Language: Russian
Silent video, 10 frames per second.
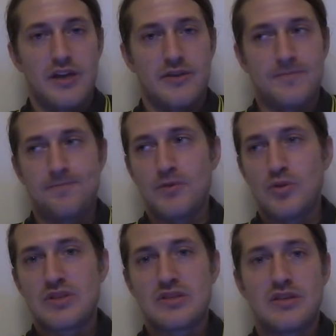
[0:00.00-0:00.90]
Эм, Но ну,
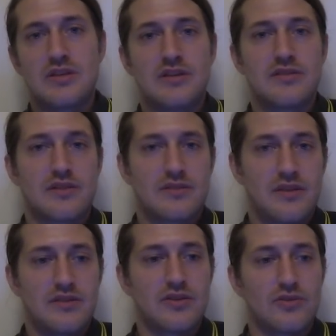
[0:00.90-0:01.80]
это, знаете ли, из
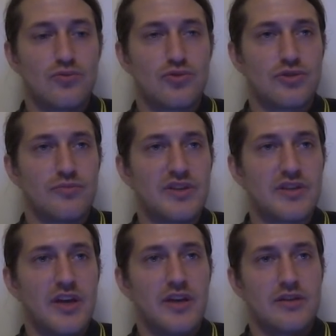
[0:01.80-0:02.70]
разряда лучше быть
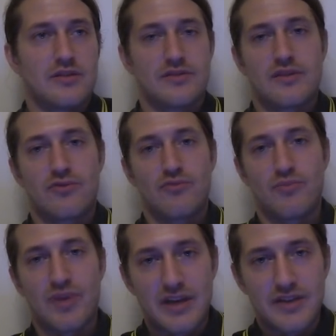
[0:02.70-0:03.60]
э, здоровым,
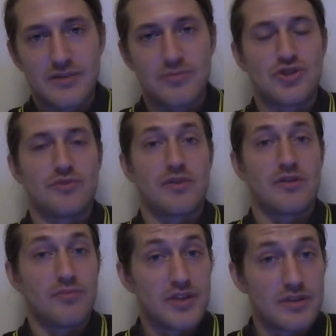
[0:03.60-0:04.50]
богатым, чем
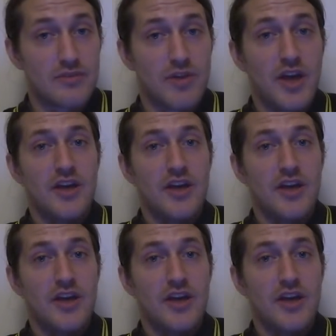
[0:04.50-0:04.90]
бедным